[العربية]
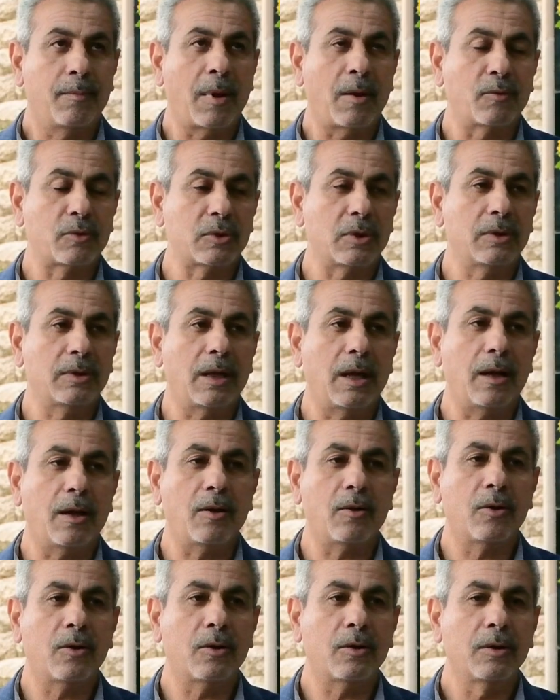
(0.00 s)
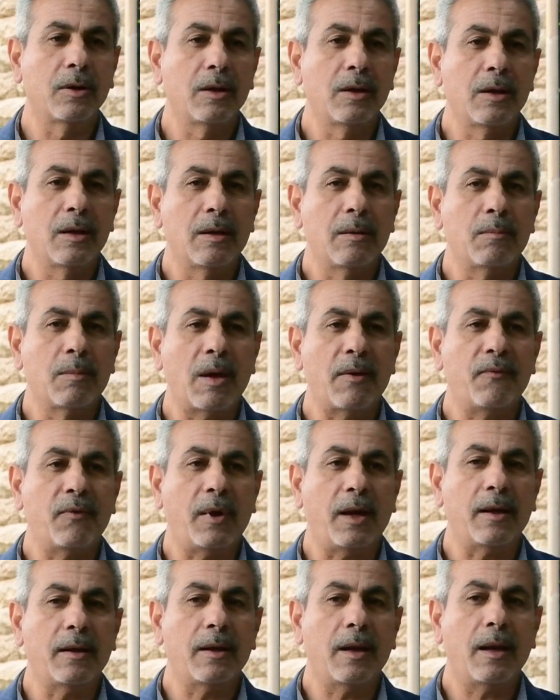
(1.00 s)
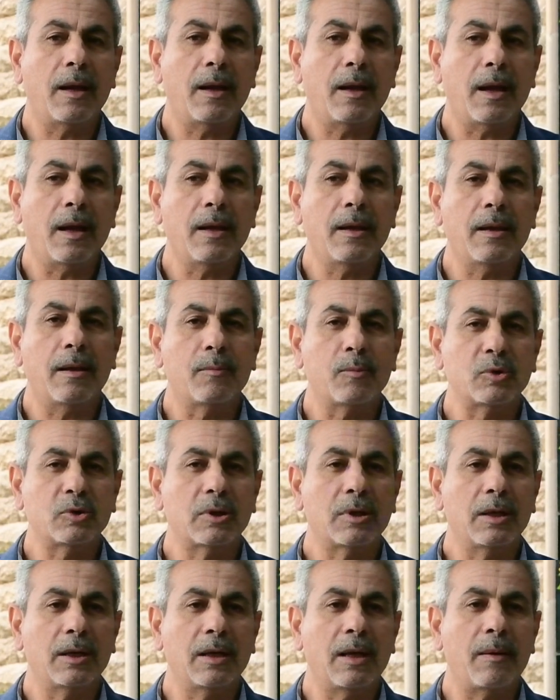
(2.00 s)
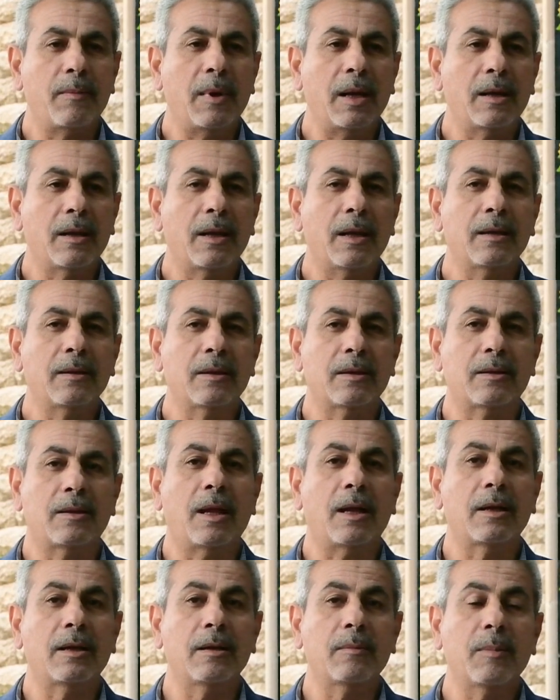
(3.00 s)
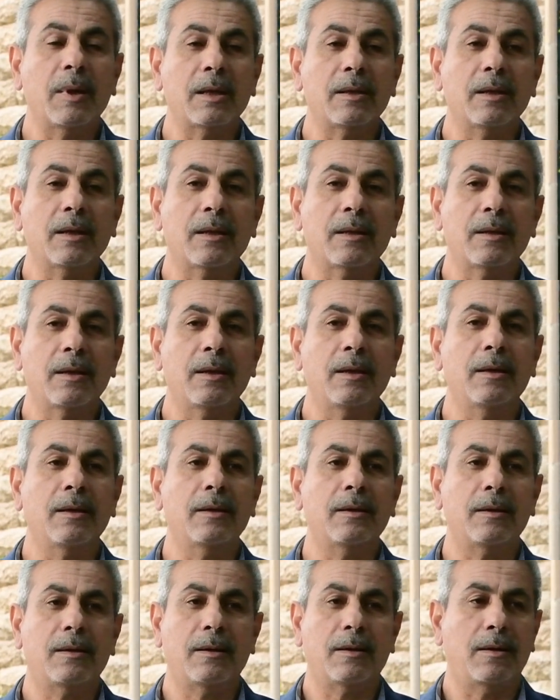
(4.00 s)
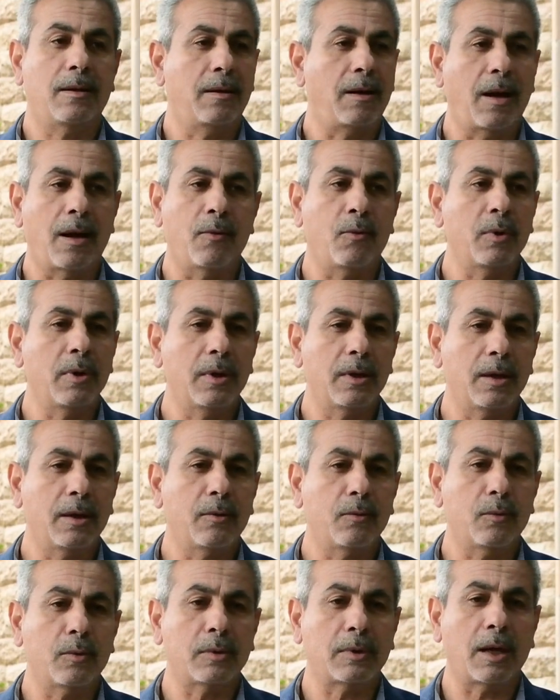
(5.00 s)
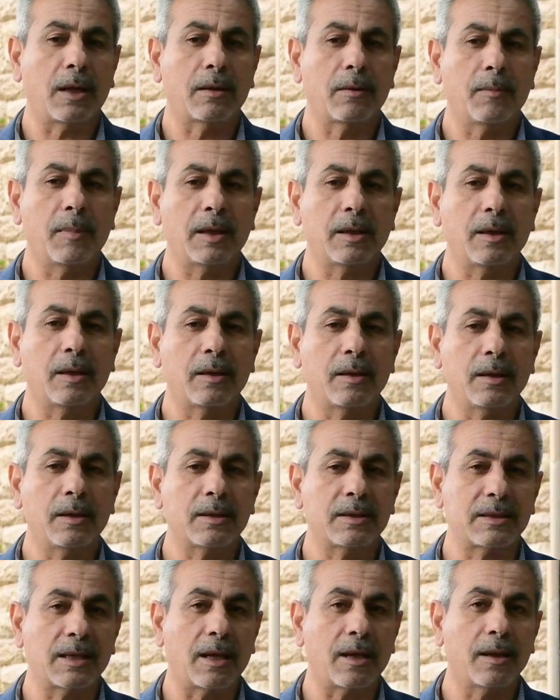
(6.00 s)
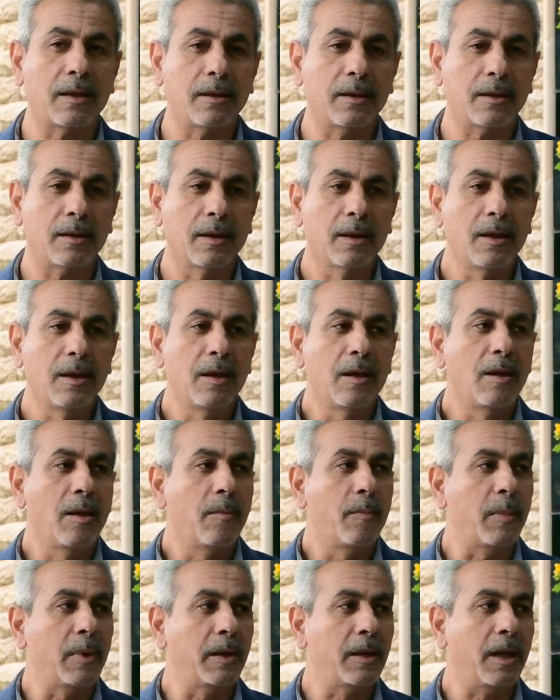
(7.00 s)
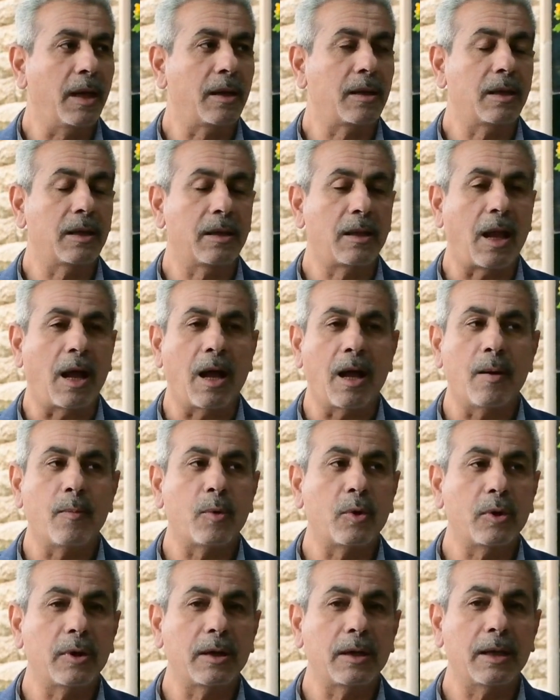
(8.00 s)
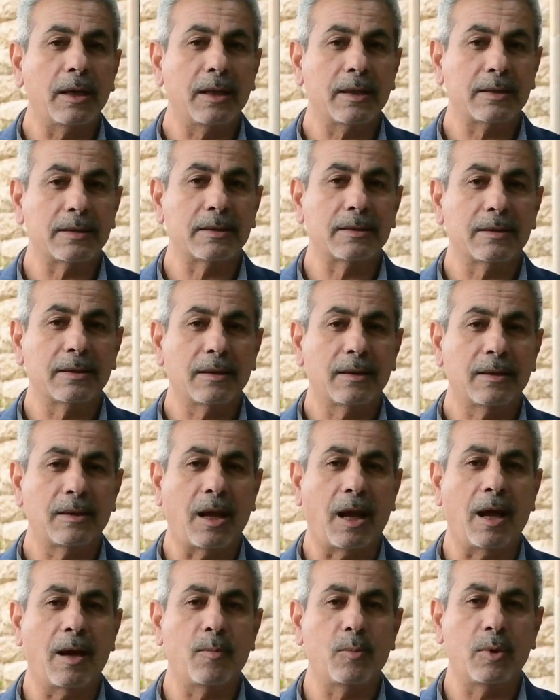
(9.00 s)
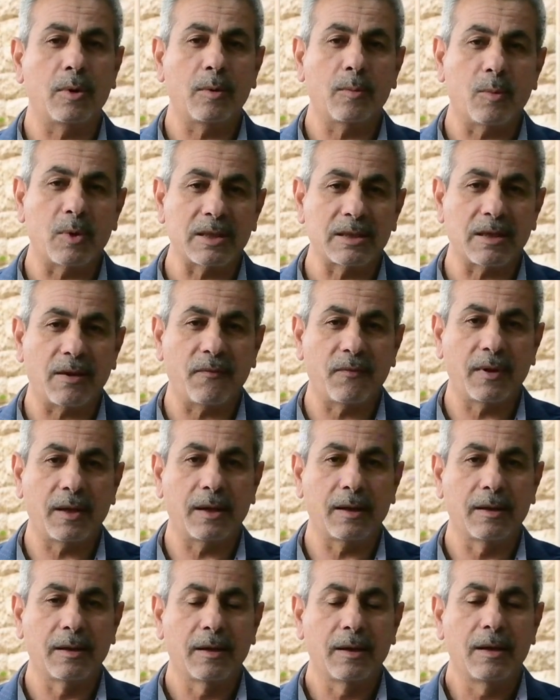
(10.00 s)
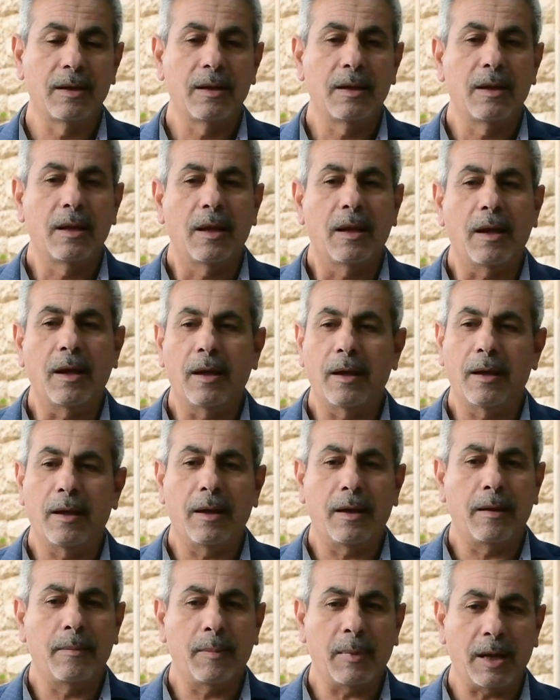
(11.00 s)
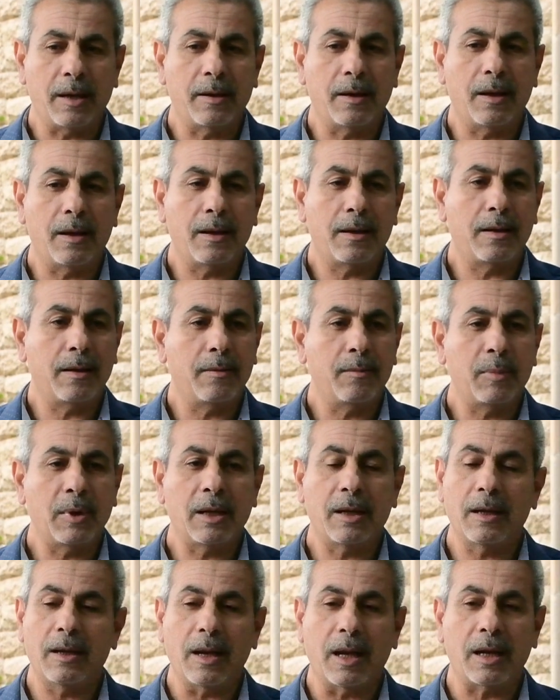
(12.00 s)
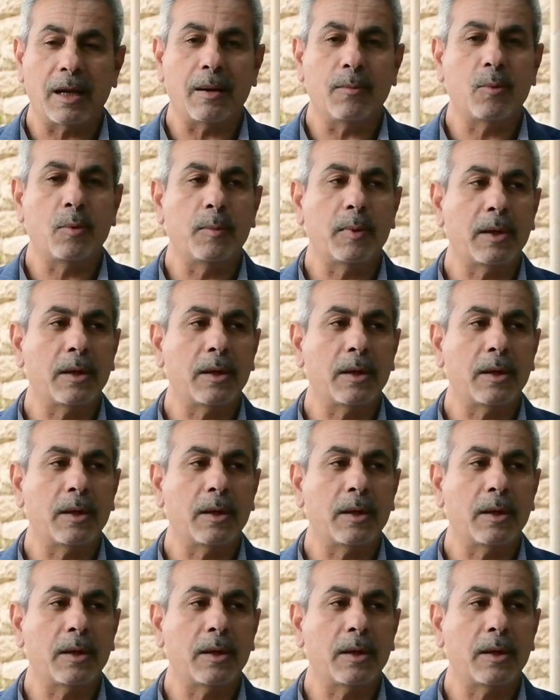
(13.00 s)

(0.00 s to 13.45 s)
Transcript: ما وصلنا لهون ما في عنا أي مشكلة لا بل كانت التقديمات كثير قوية وتقديمات كثير سخية من ناحية التعامل الناس تعامل الموظفين آه، معنا بكل أدب